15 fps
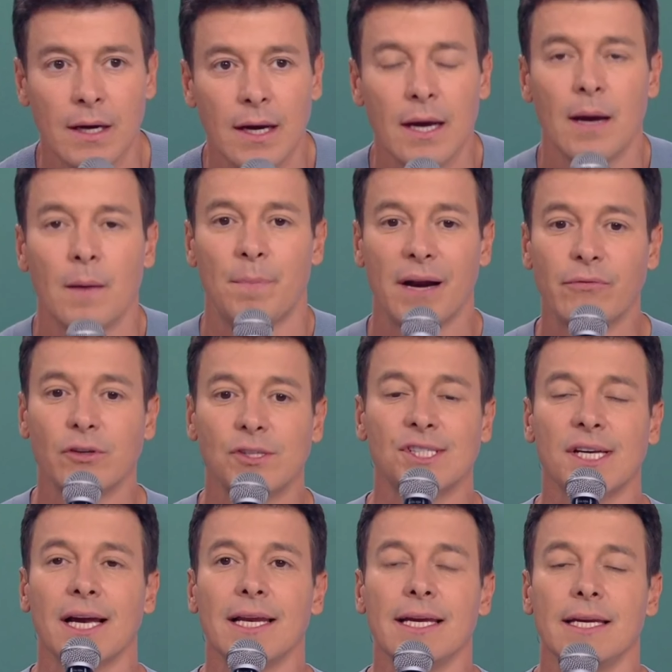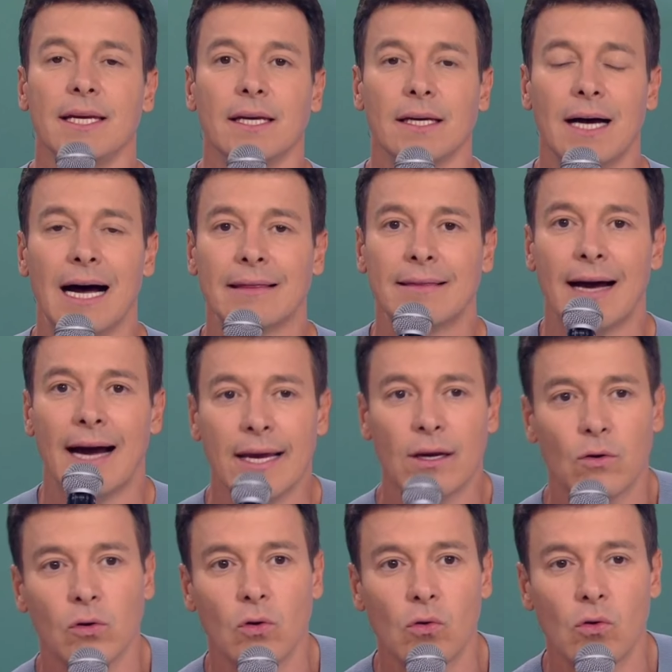Pra você, Aline, a Dai
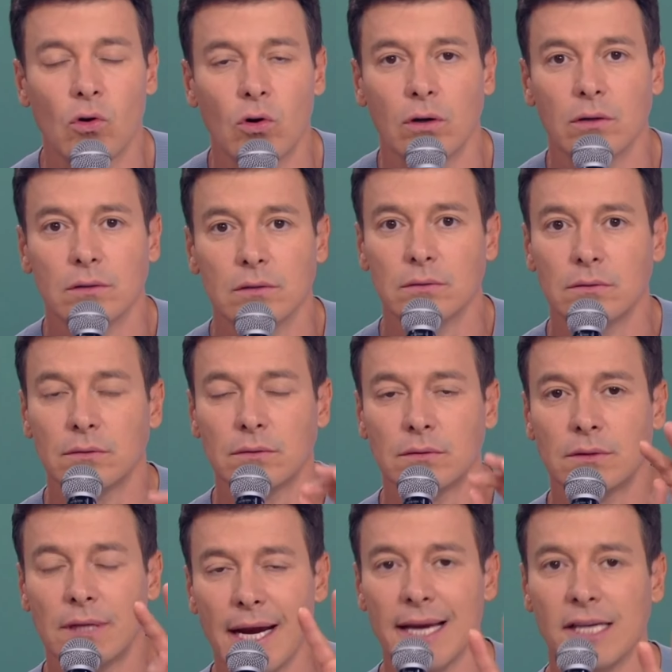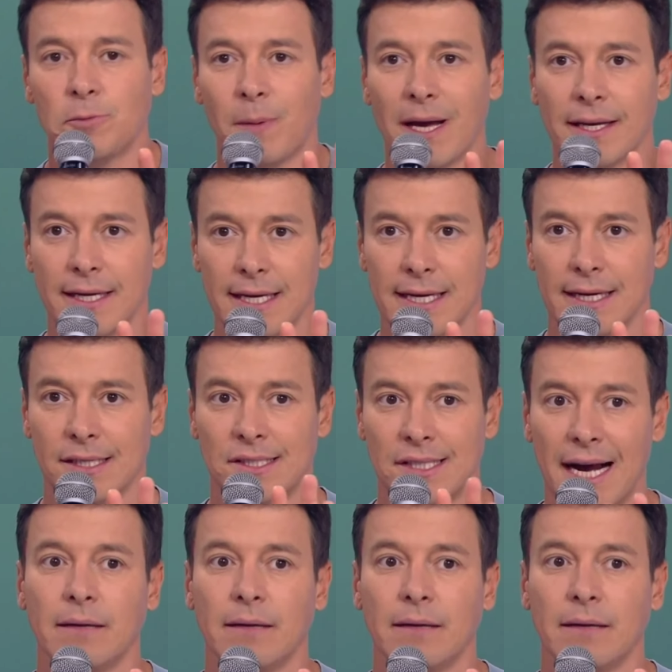colocou três plaquinhas, tá?